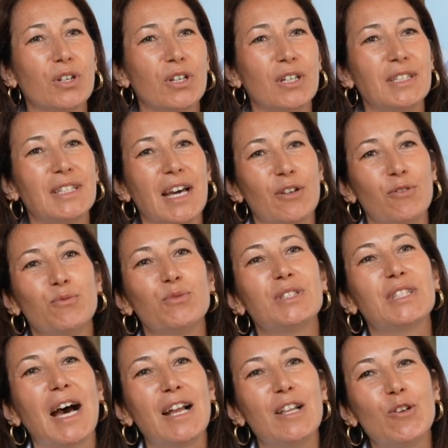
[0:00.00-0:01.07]
uh, dare un
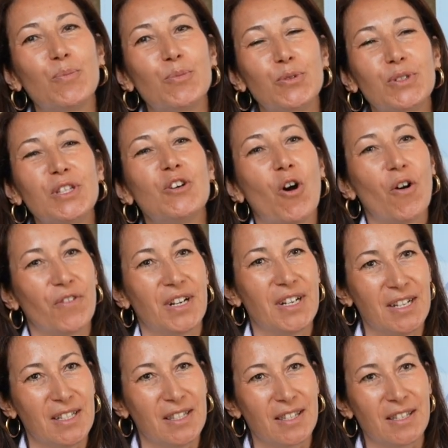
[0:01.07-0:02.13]
taglio più di
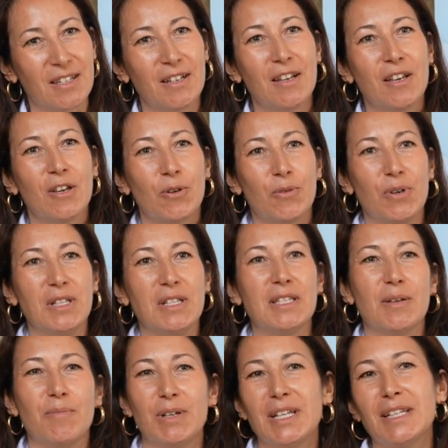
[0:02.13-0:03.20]
governance, quindi
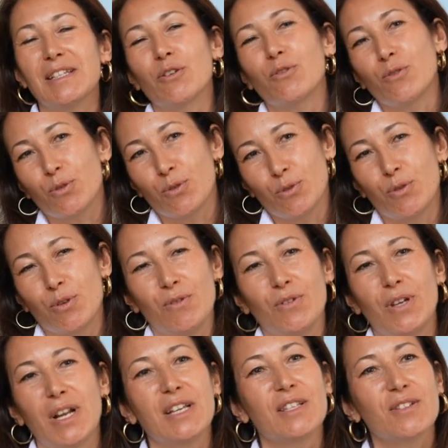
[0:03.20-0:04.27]
siamo andati a costruire un
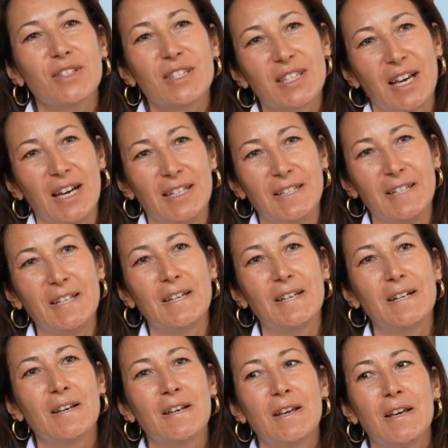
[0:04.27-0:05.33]
horizon scanning
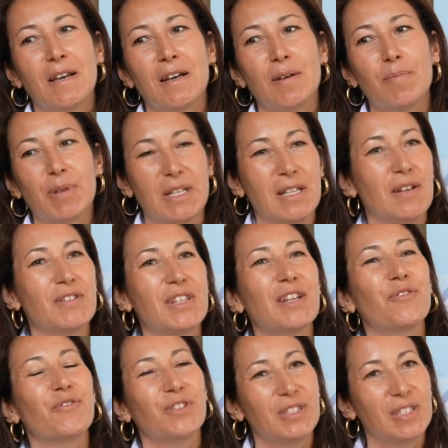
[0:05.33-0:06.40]
uh, per andare a vedere
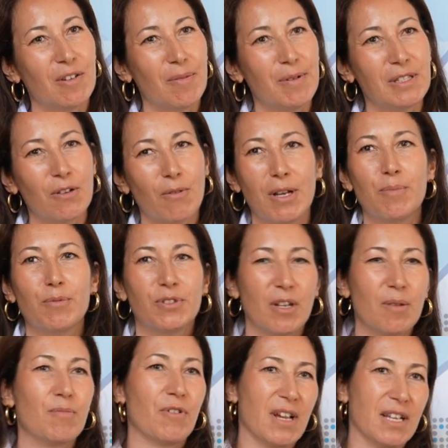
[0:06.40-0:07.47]
effettivamente quali
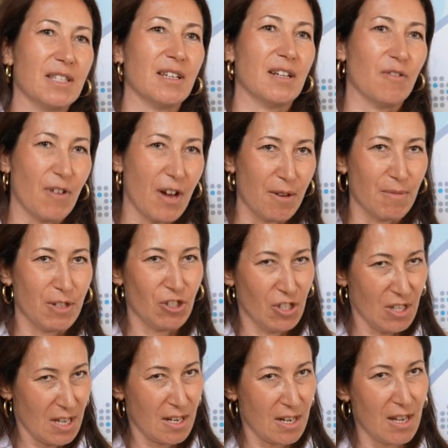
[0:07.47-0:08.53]
potrebbero essere i farmaci
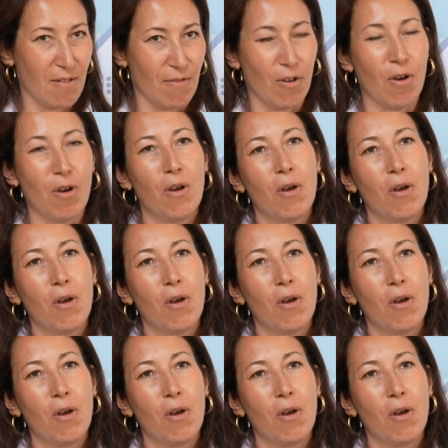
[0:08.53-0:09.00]
in arrivo